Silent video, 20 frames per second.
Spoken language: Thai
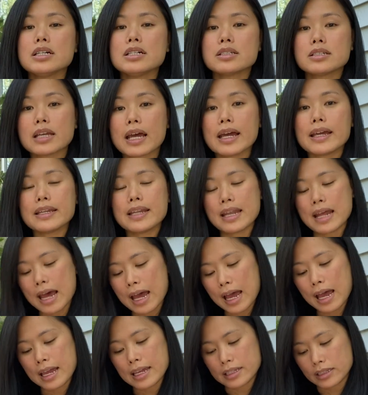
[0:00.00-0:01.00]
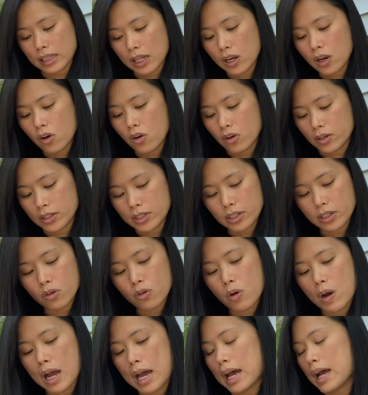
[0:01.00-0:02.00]
ใช้ได้ตลอดดี
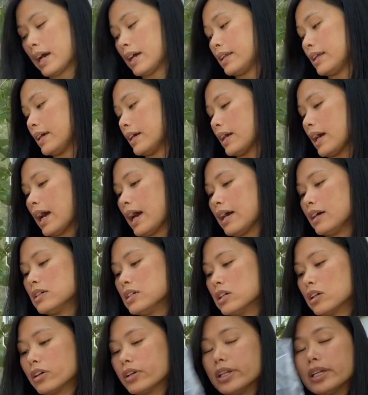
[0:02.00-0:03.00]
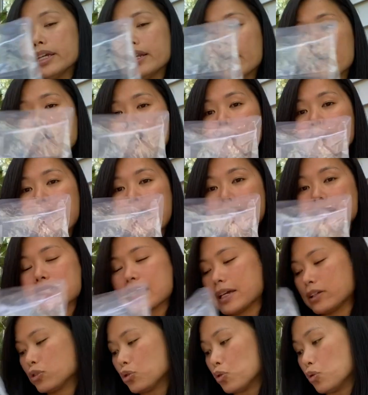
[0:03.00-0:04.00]
กว่านะคะก็ดีนะเขาแพ็ค
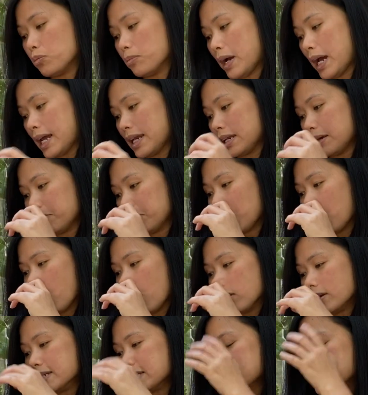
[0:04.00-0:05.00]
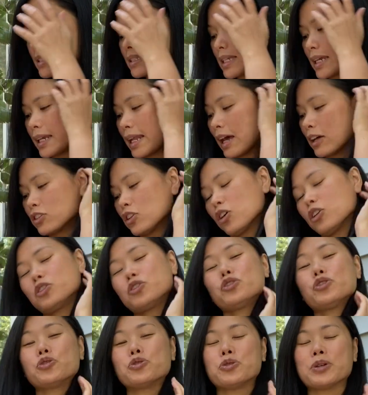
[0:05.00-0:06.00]
ใส่ถุงมาให้เรียบร้อยเลยจริง ๆ แล้วตอน
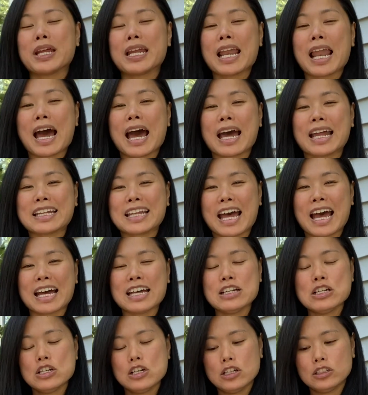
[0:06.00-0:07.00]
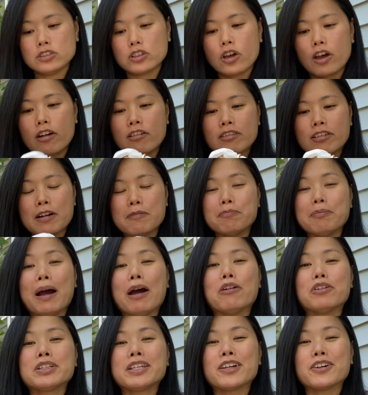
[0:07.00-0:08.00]
อยู่ในร้านนะจะเอากระ
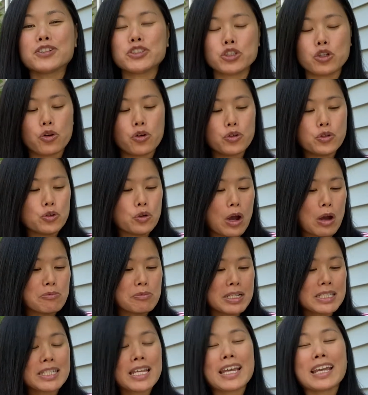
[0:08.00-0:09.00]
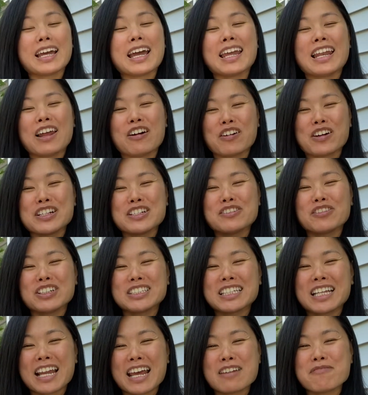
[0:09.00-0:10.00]
เป๋าที่เขาโชว์อยู่เอามาเช็คไอ้เราก็นึก
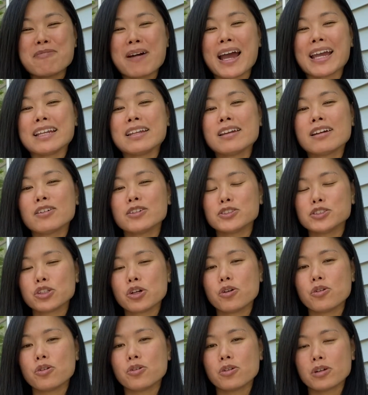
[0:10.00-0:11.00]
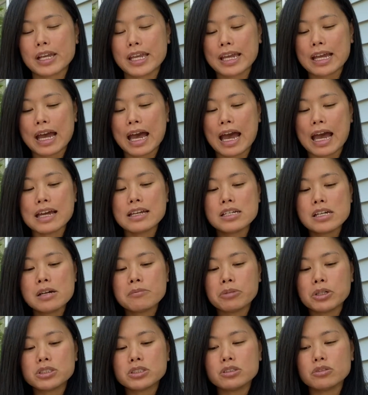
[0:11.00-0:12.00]
ว่าจะได้ใบที่เขาโชว์ไงคะ
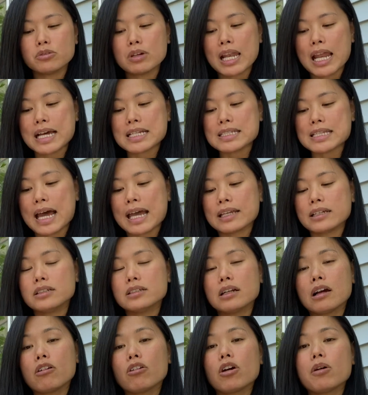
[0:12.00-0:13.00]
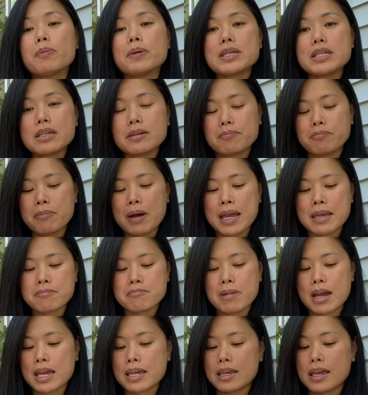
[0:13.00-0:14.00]
พอถึงเวลาจ่ายเงินเขาก็ไปหยิบใบ
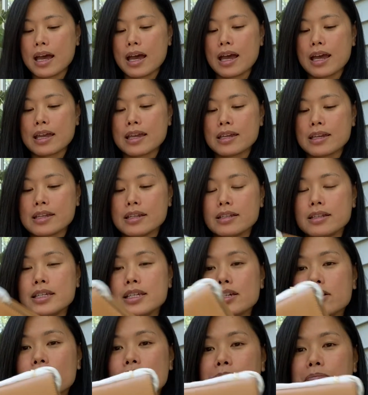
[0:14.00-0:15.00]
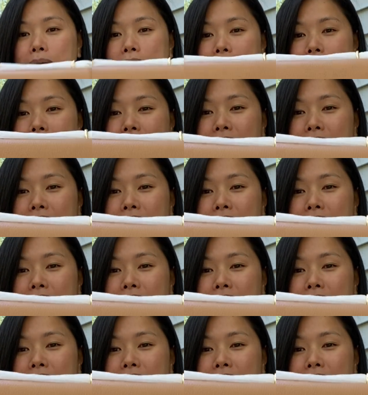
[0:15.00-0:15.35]
ใหม่ให้นี่ก็เป็น